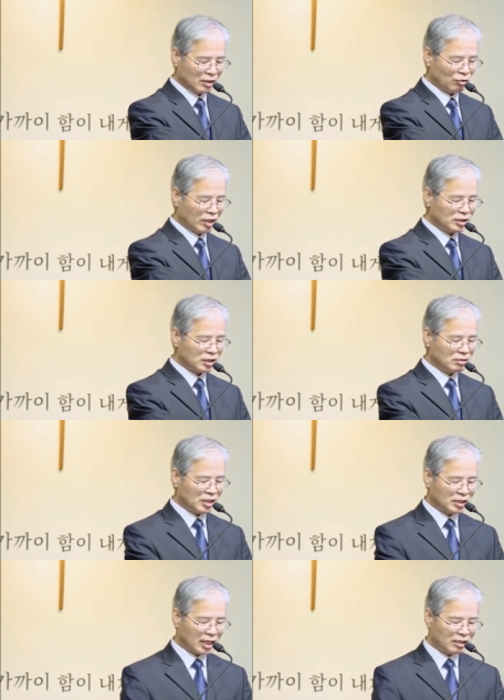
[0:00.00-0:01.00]
또한 지금
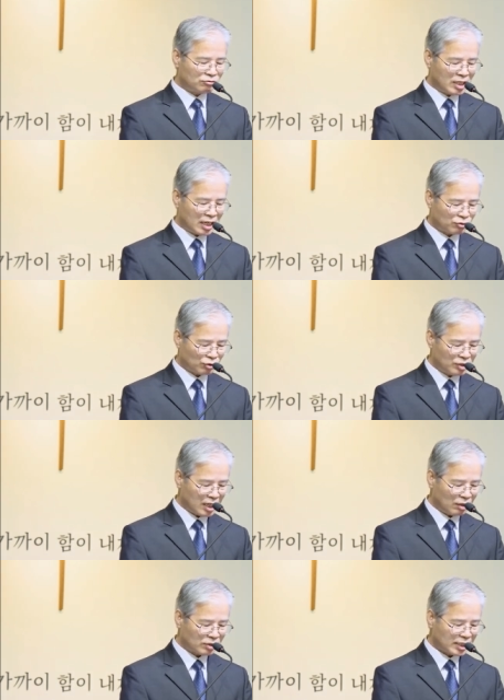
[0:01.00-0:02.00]
이 시간 우리가
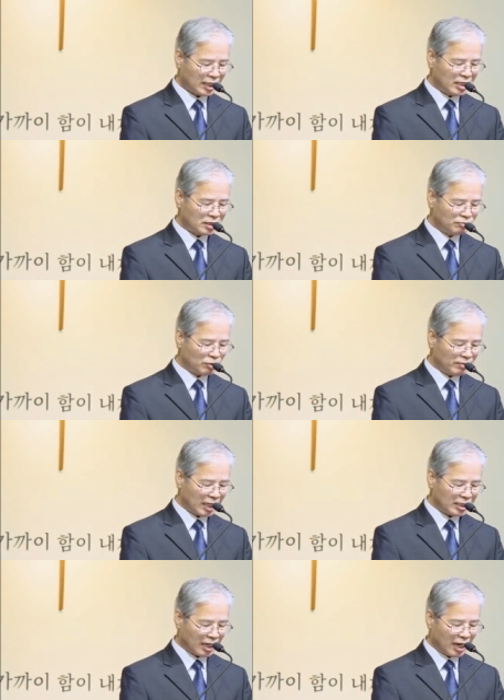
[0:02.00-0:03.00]
존재하고 살아있을 뿐만
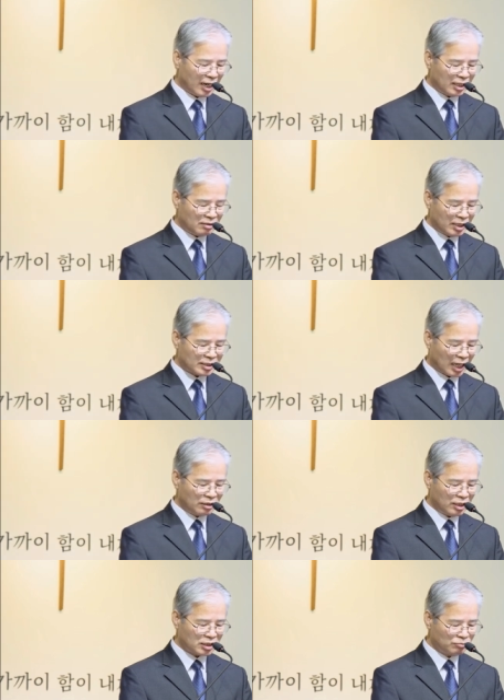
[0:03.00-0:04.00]
아니라 하나님의
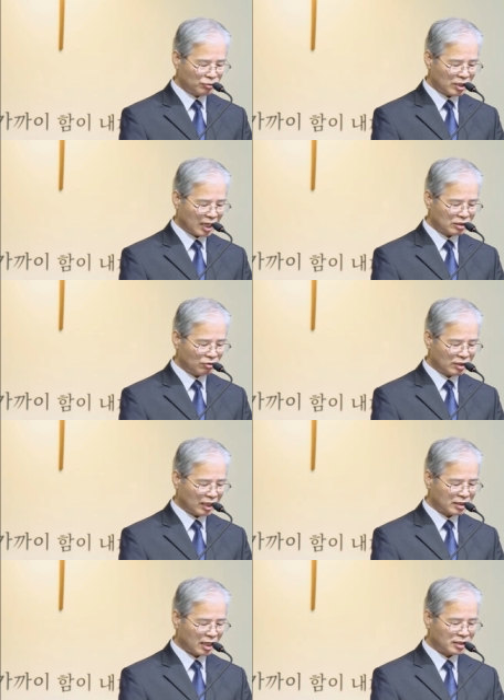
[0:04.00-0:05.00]
자녀의 신분을 가지고
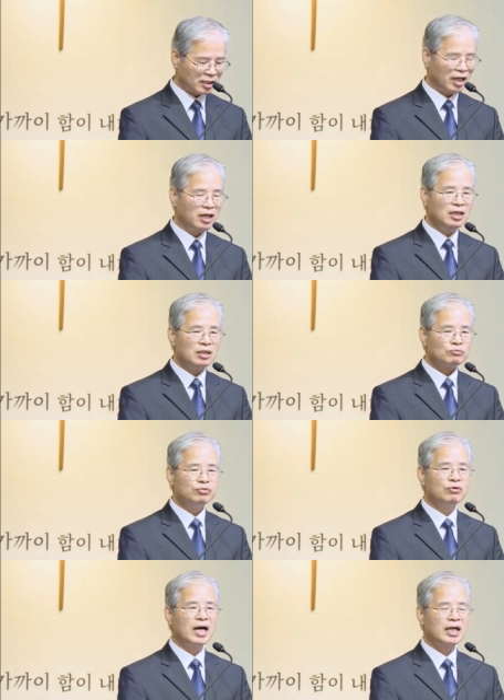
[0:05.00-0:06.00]
있다는 사실에
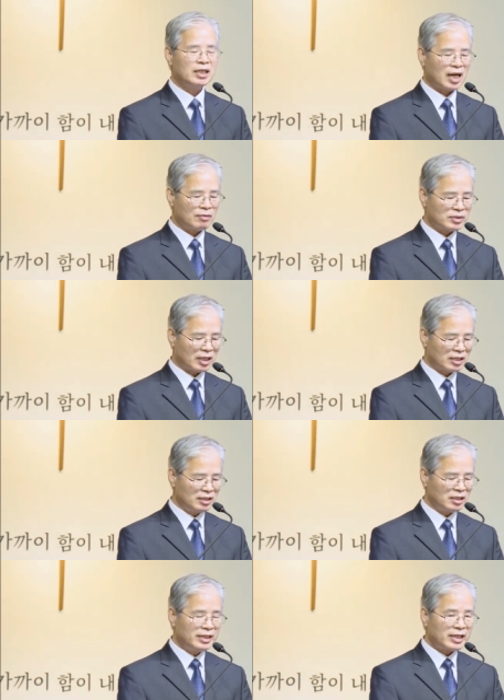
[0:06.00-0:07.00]
무한한
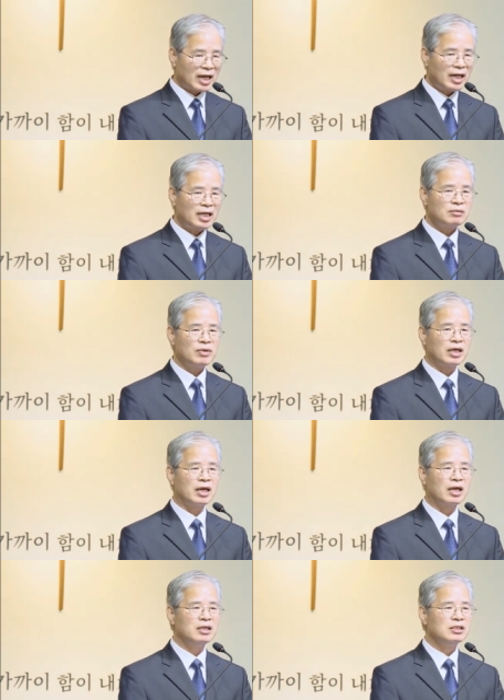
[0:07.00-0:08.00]
감사를
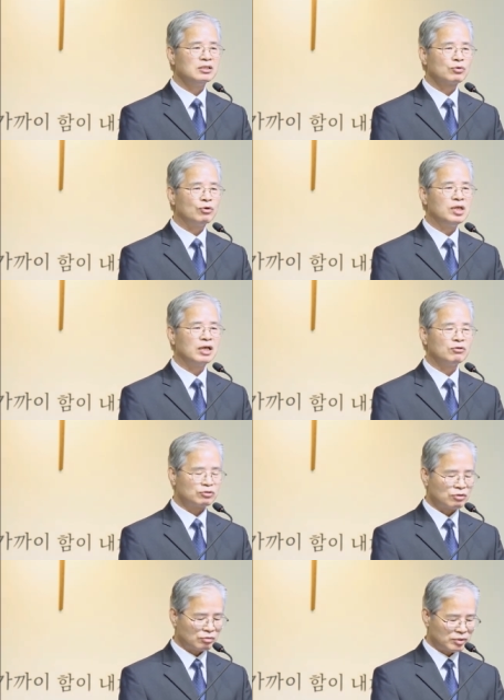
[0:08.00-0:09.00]
하나님에게 돌려야 될
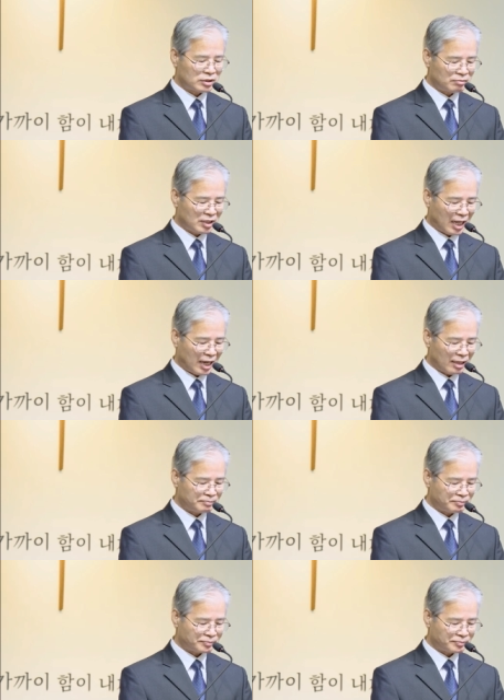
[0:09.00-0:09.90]
줄로 믿습니다.